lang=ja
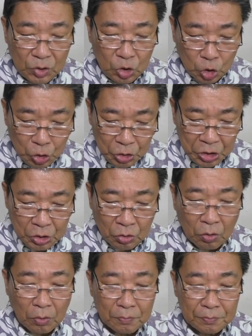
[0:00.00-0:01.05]
許し
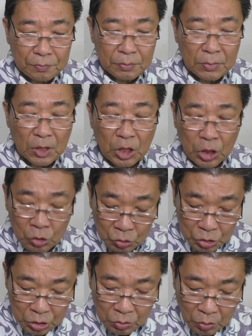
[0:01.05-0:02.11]
と
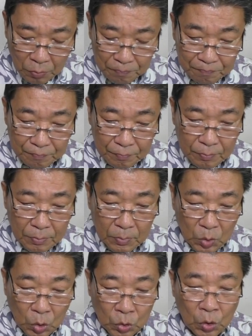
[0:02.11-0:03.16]
命の
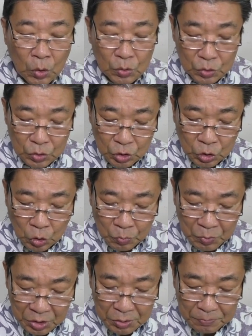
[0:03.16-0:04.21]
この血と
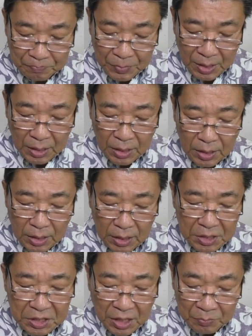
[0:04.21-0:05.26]
水
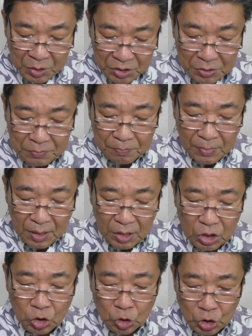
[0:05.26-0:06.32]
生きた水
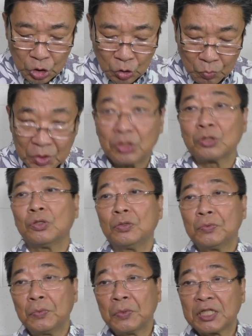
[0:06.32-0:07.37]
命の水を
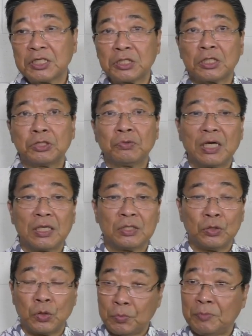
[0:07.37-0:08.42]
私たちは
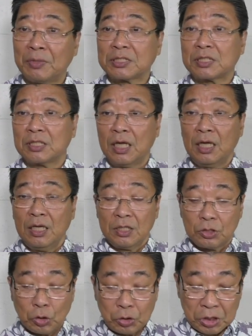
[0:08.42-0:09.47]
飲みます
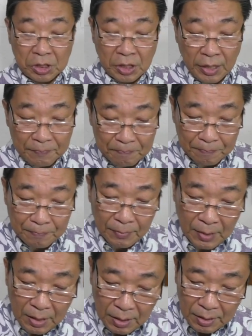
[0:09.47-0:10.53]
そして
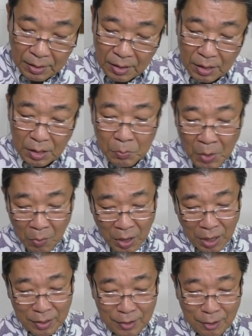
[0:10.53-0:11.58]
今
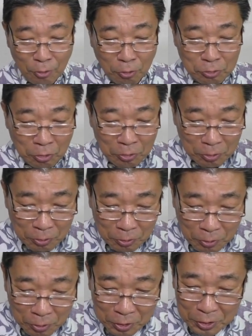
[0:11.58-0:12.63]
はこの
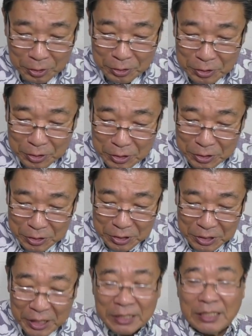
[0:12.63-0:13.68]

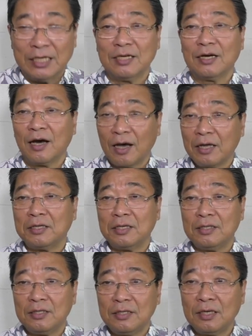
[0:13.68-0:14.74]
家に入り
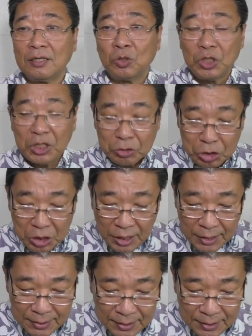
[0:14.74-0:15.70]
家の入り口から